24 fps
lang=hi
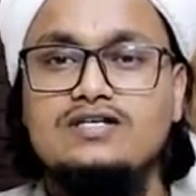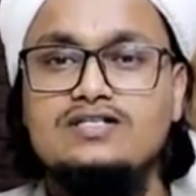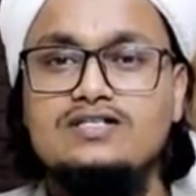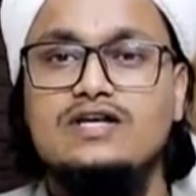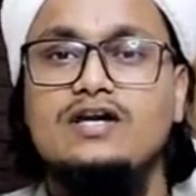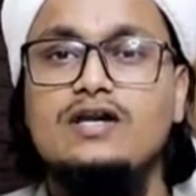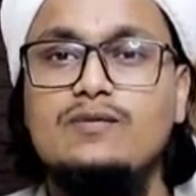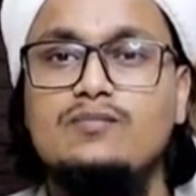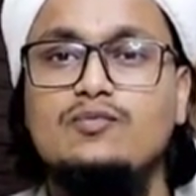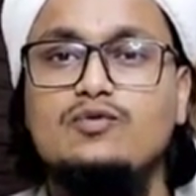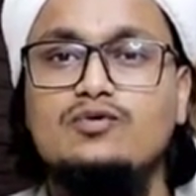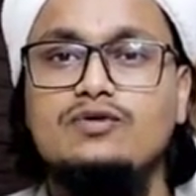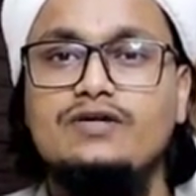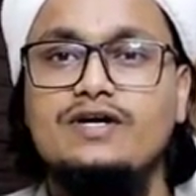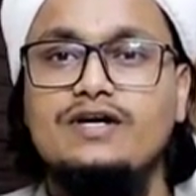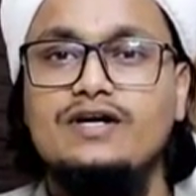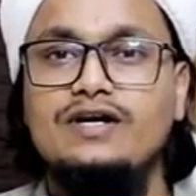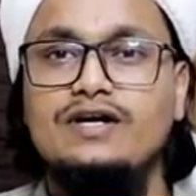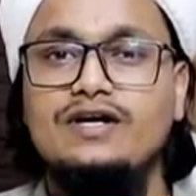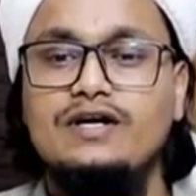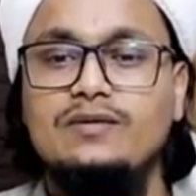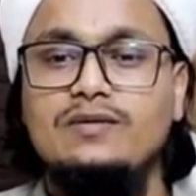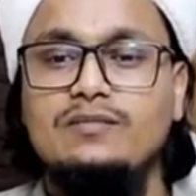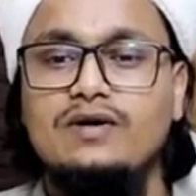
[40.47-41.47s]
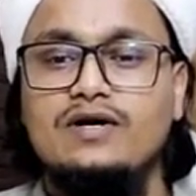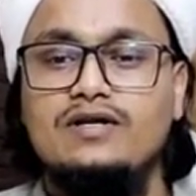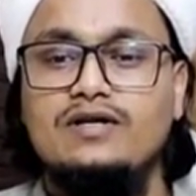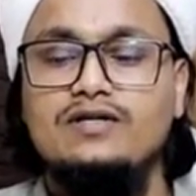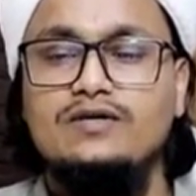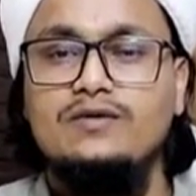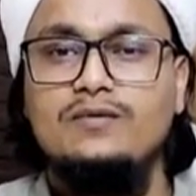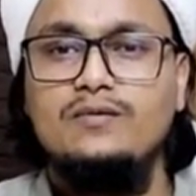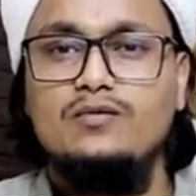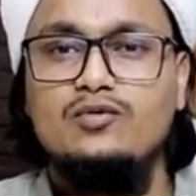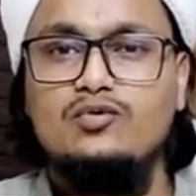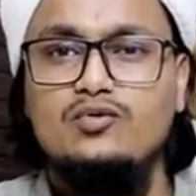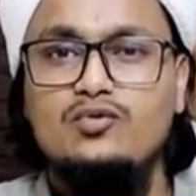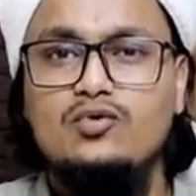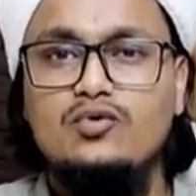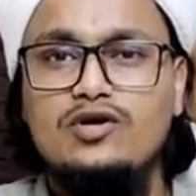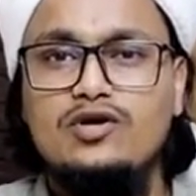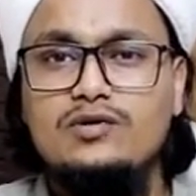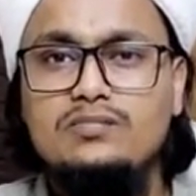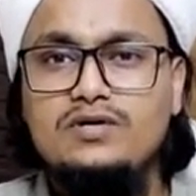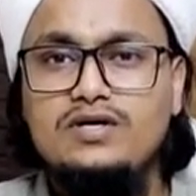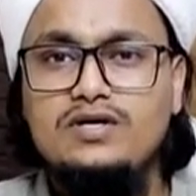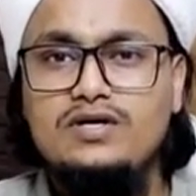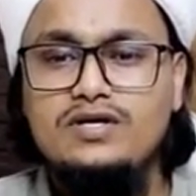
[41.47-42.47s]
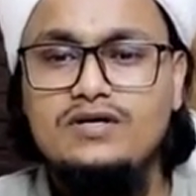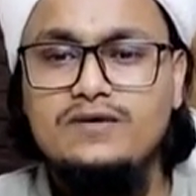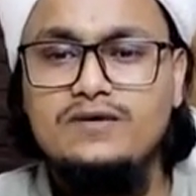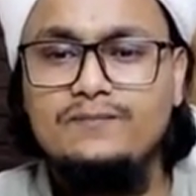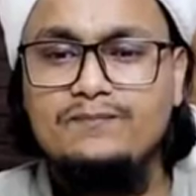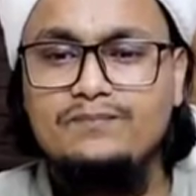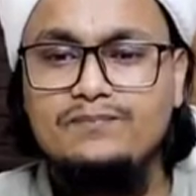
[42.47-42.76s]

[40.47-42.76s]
इस क्लिप को देखने के बाद कोई भी